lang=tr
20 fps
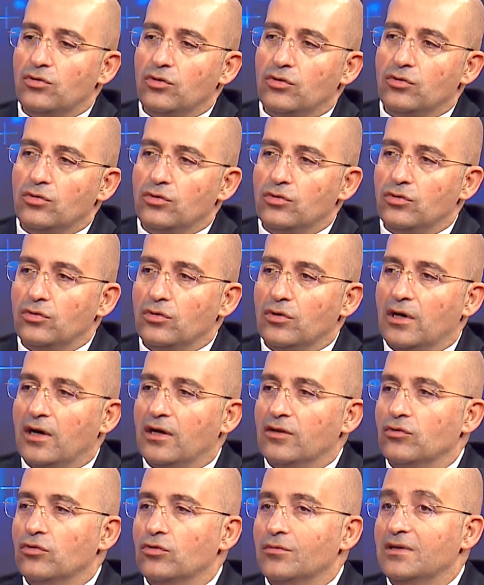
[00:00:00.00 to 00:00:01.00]
döndüğü
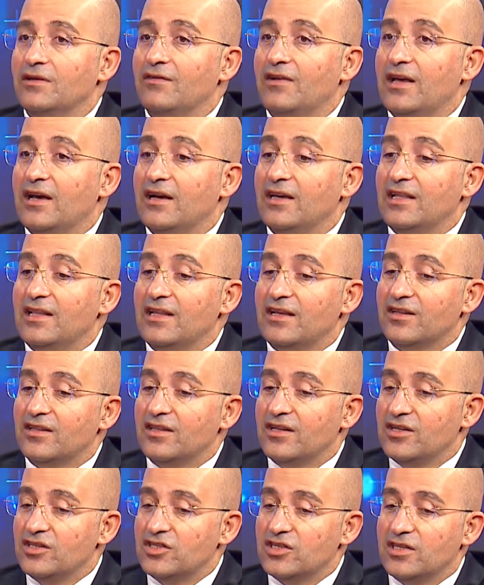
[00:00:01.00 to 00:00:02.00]
anorm veya ileri
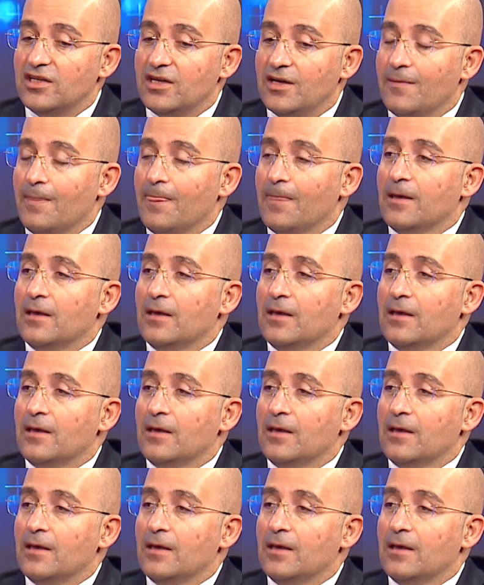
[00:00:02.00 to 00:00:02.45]
derecede